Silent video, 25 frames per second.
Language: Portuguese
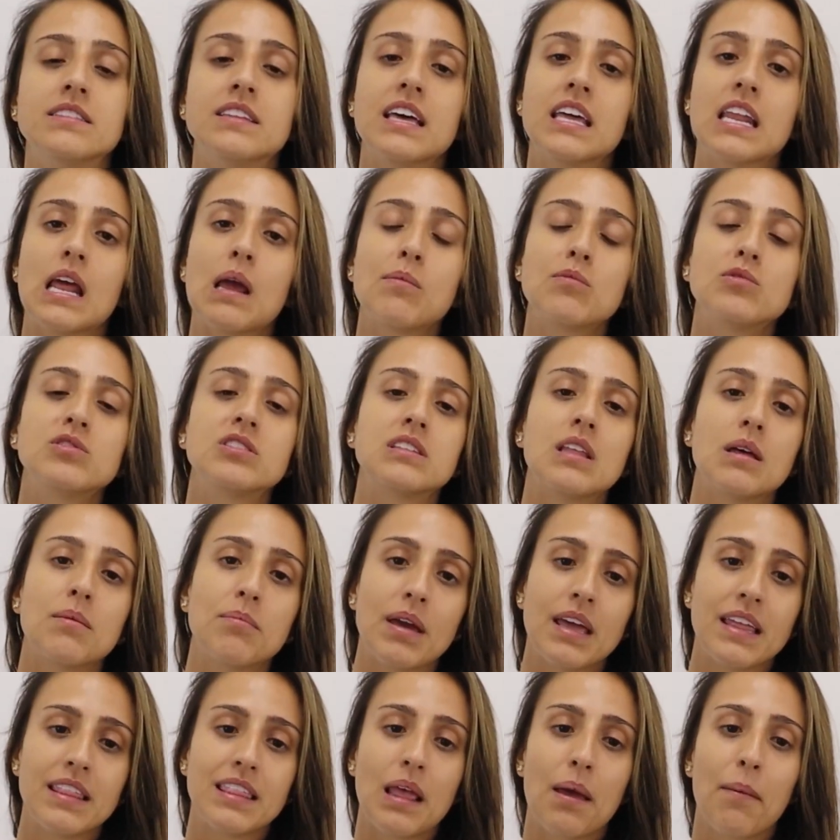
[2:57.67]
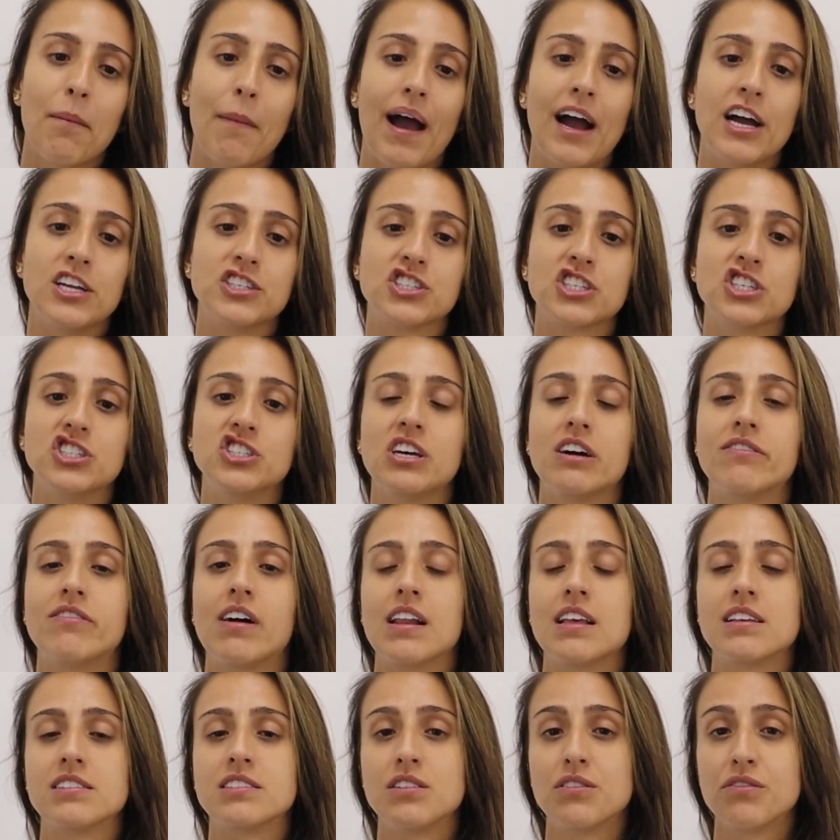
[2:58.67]
teremos também temática de
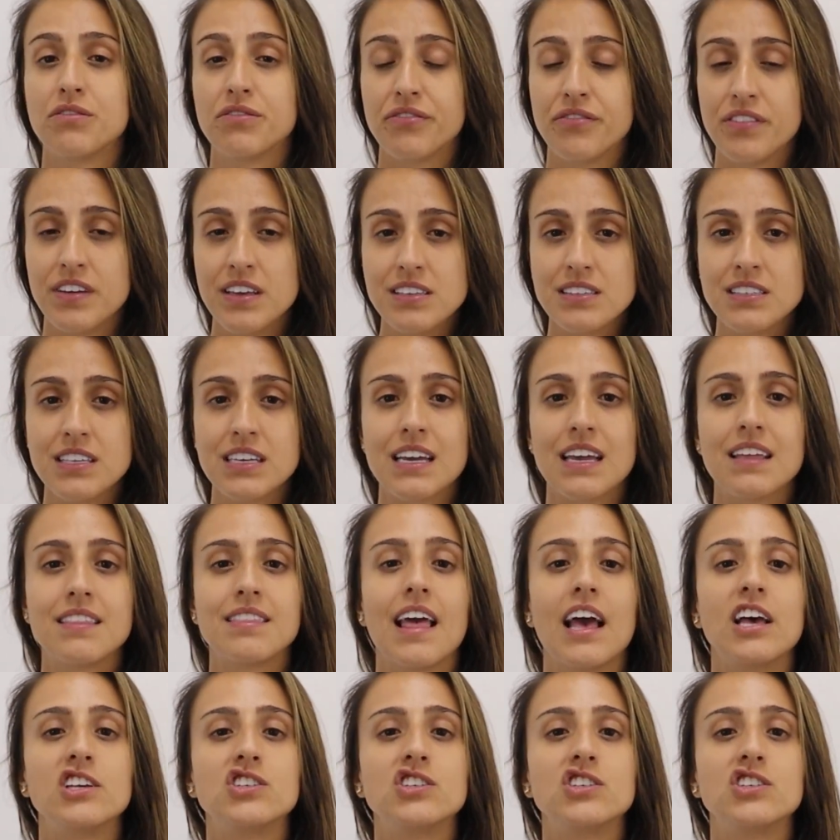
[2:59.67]
avaliação física e